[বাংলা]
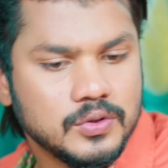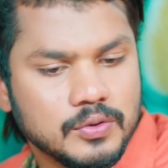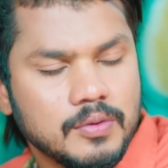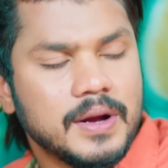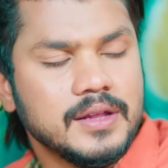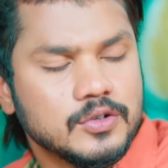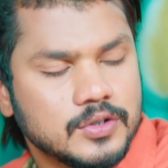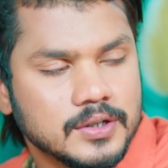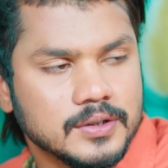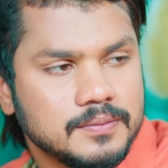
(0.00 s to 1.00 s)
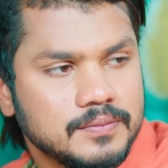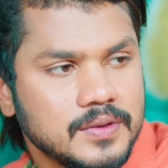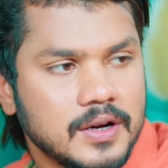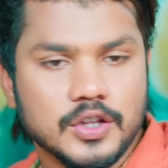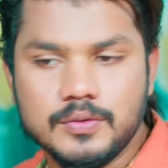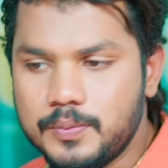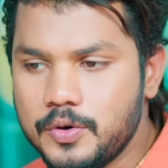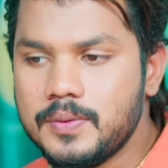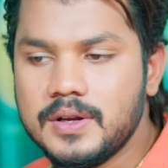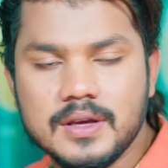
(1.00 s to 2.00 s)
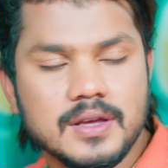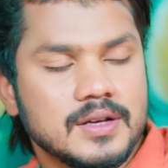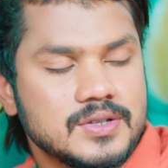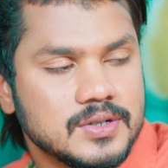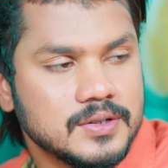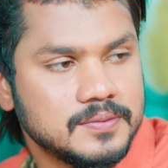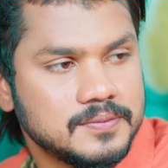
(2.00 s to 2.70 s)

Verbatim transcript: তোমার বাড়ি কোথায় আর তোমার পরিবারে কে কে আছে